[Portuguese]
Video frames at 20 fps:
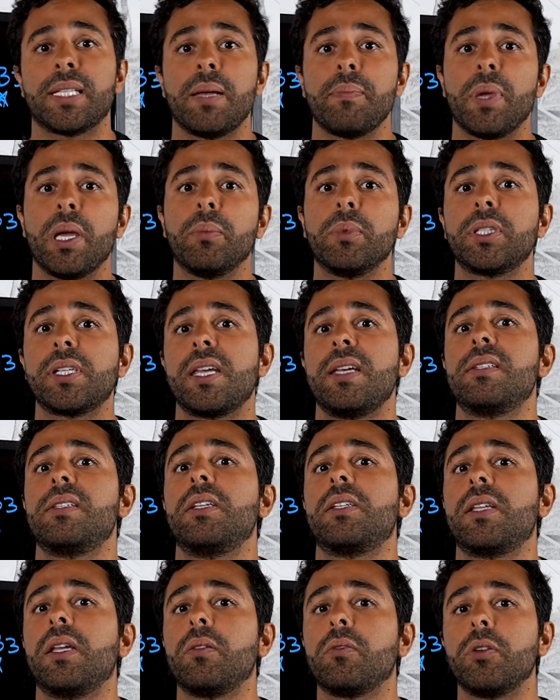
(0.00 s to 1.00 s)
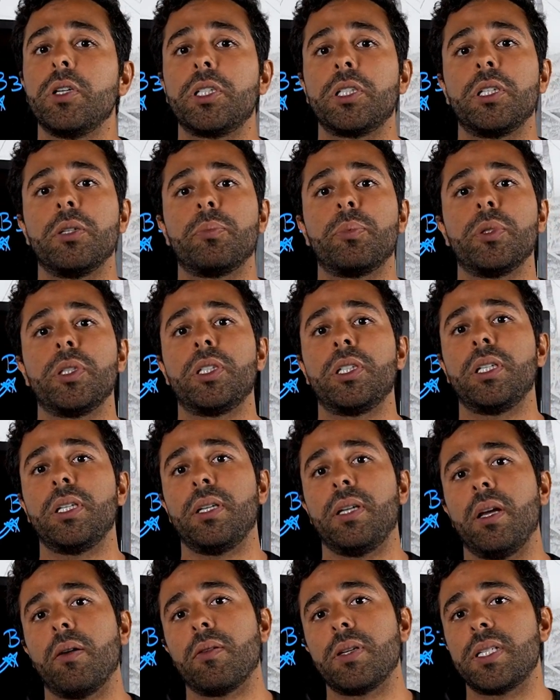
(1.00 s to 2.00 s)
Sabemos que existem dois tipos
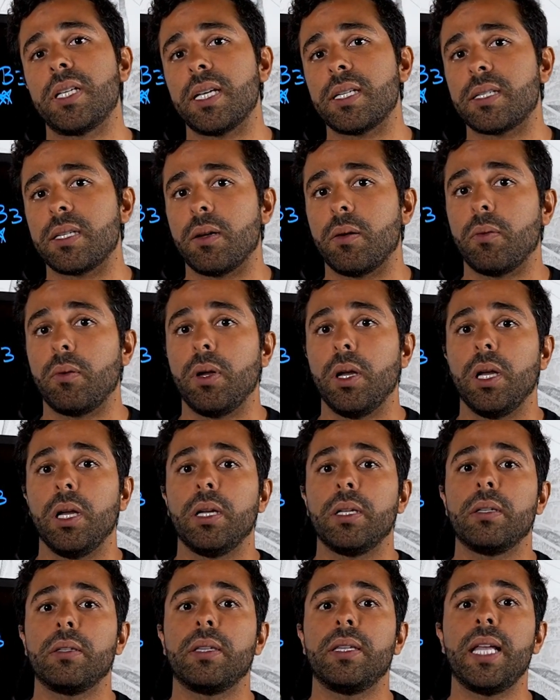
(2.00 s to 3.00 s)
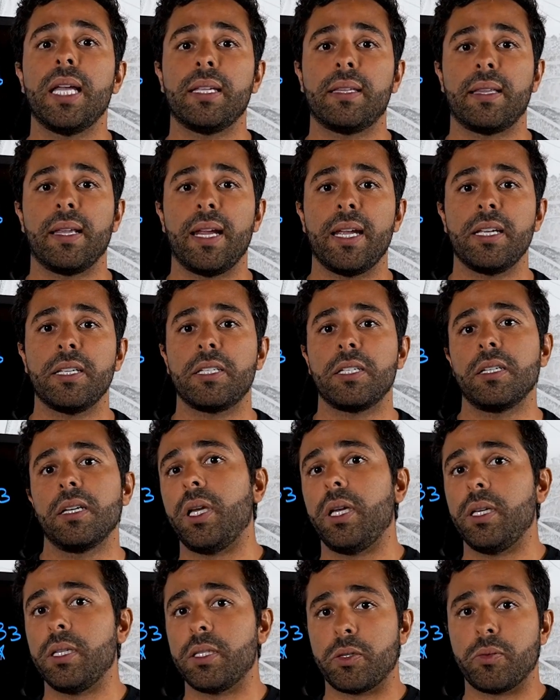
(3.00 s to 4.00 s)
de negociação: day trade
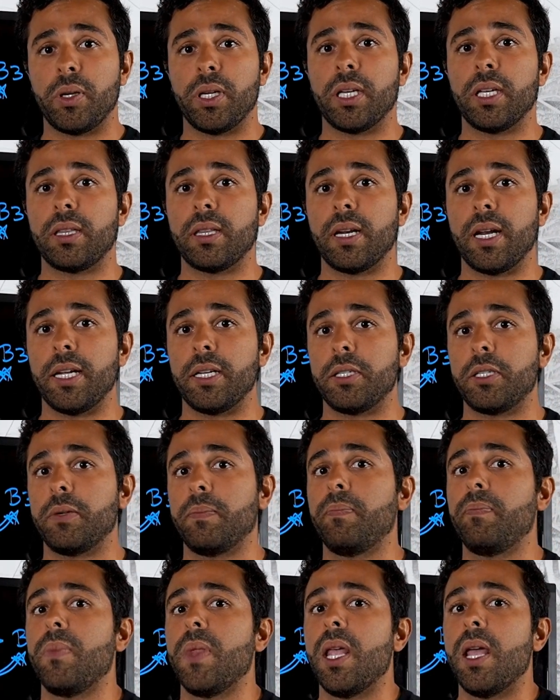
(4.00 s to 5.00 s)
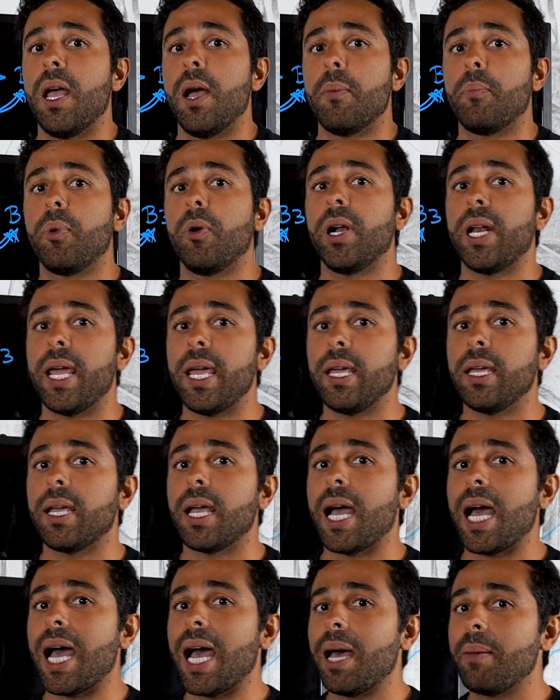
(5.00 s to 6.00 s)
e swing trade. Porém,
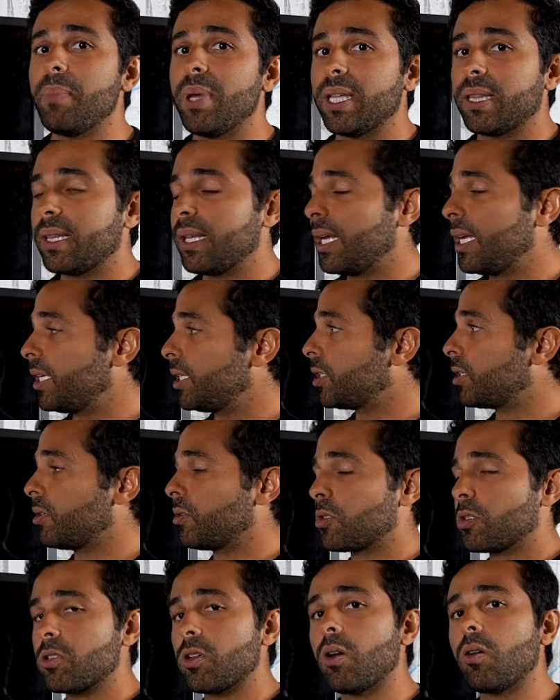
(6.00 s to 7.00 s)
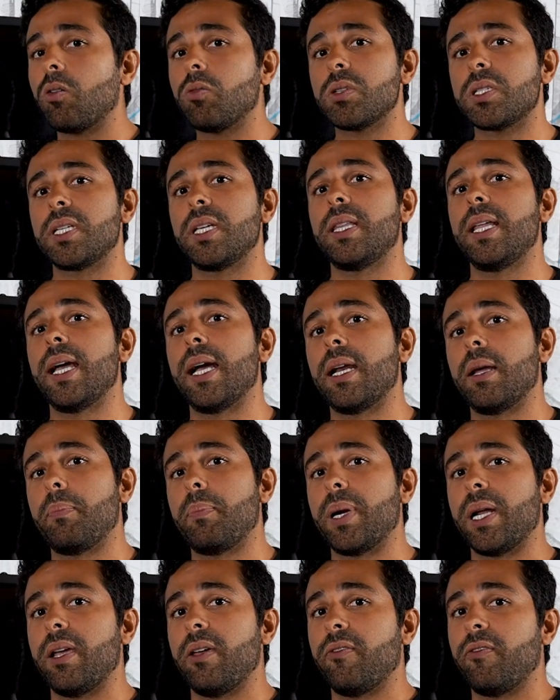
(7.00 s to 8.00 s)
a B3 só considera
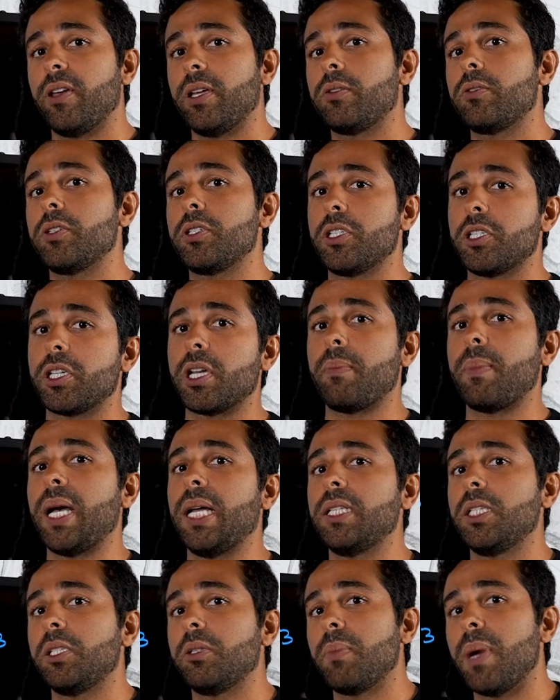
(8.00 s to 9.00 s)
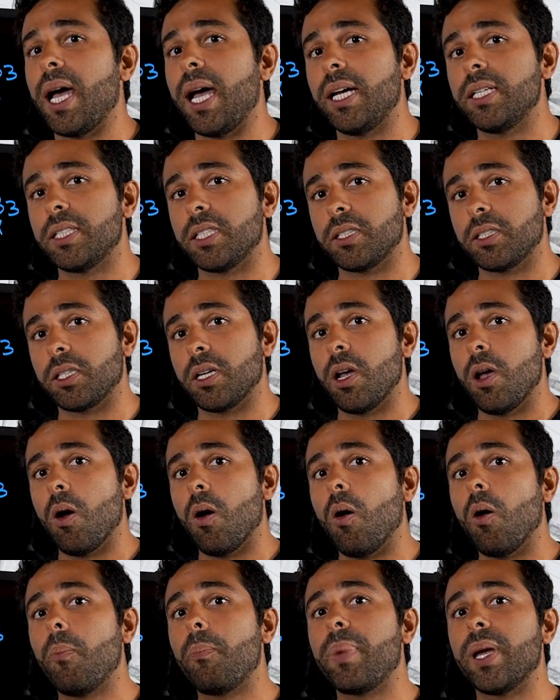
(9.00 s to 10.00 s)
para efeitos de chamadas de margens
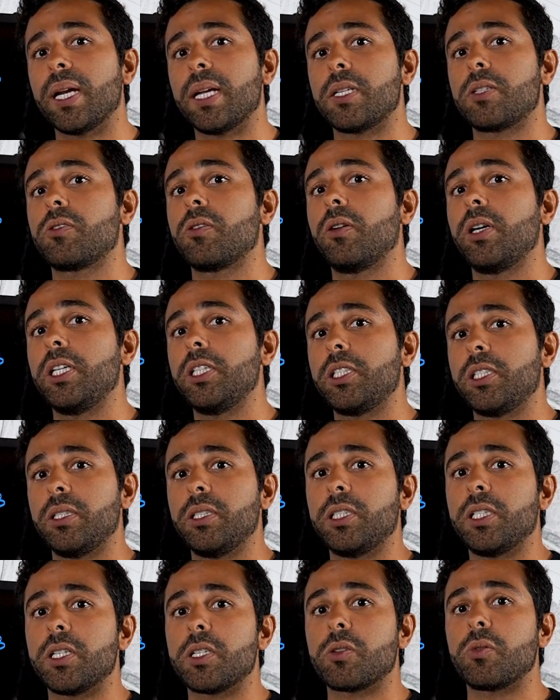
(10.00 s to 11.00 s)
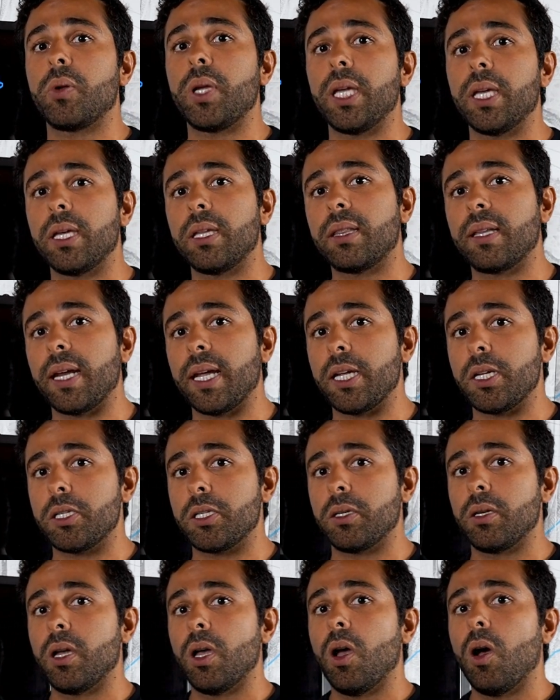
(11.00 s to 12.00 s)
operações de swing
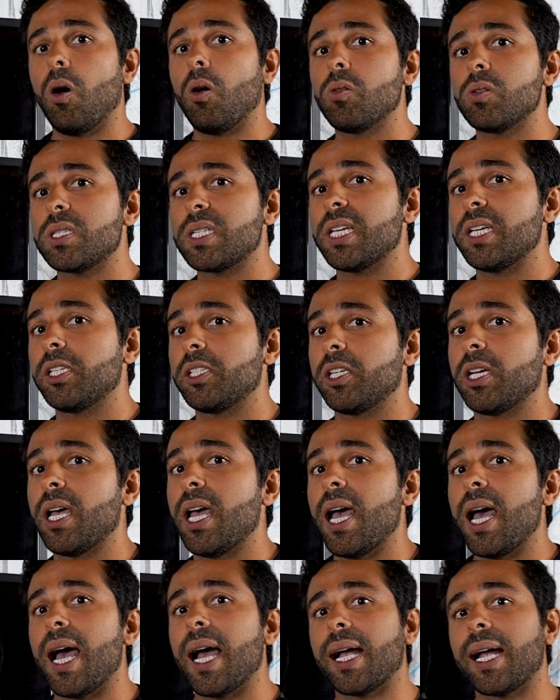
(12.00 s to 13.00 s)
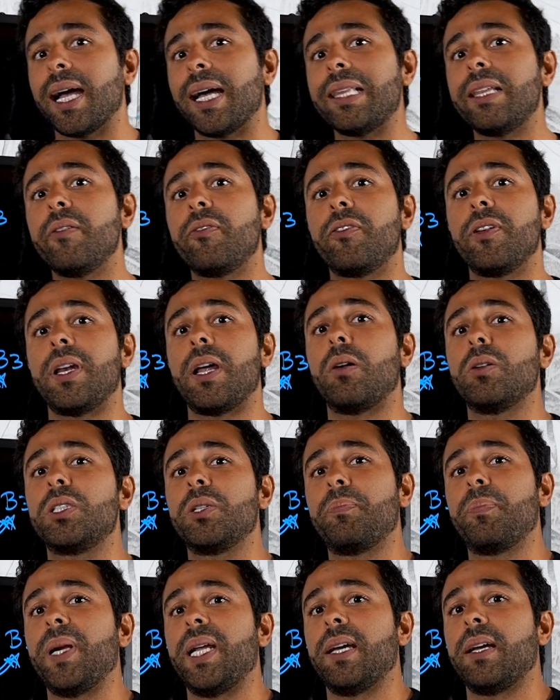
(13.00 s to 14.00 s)
trade ou seja, a cada final
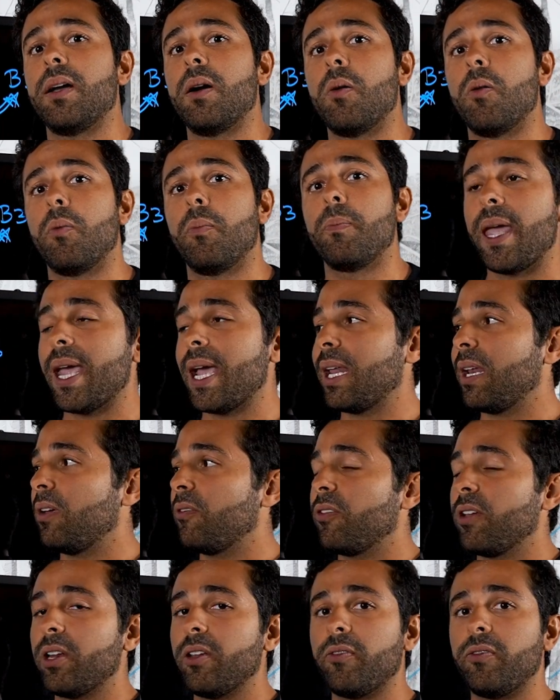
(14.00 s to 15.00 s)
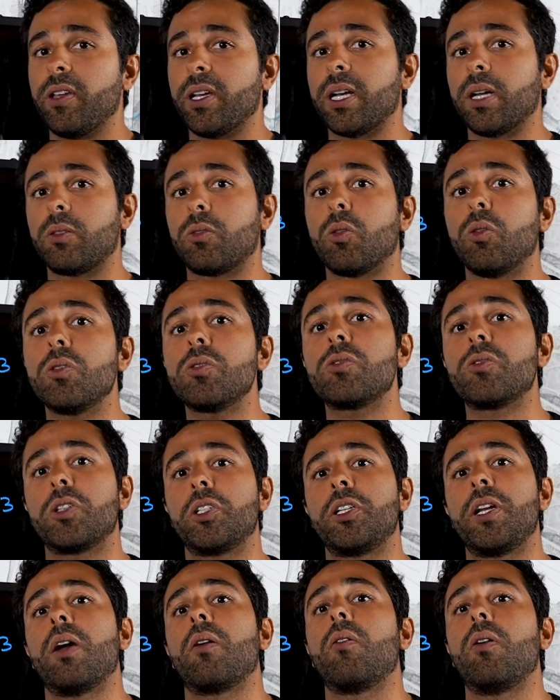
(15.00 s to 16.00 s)
de pregão, ela verifica todos
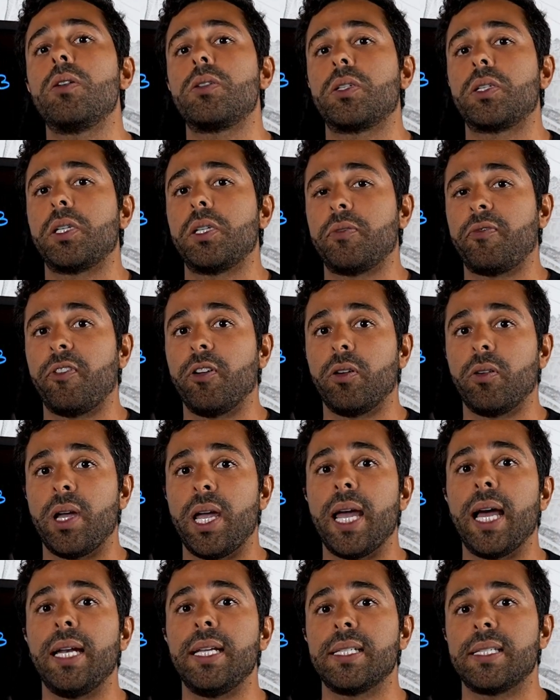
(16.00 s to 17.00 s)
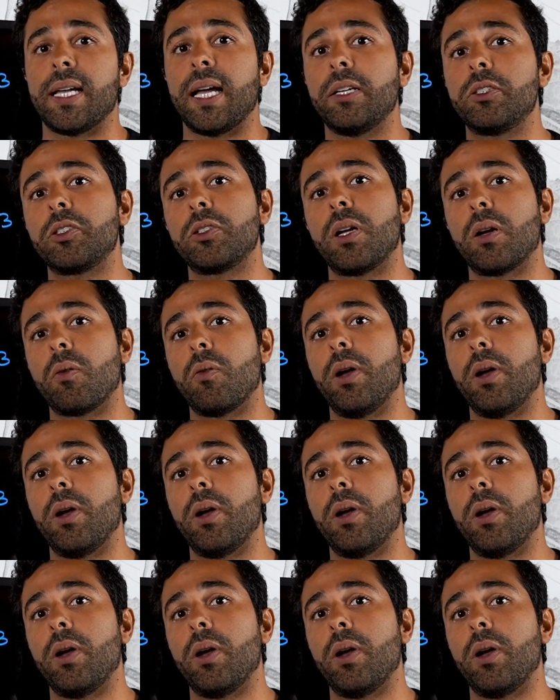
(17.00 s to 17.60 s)
os negócios que foram realizados na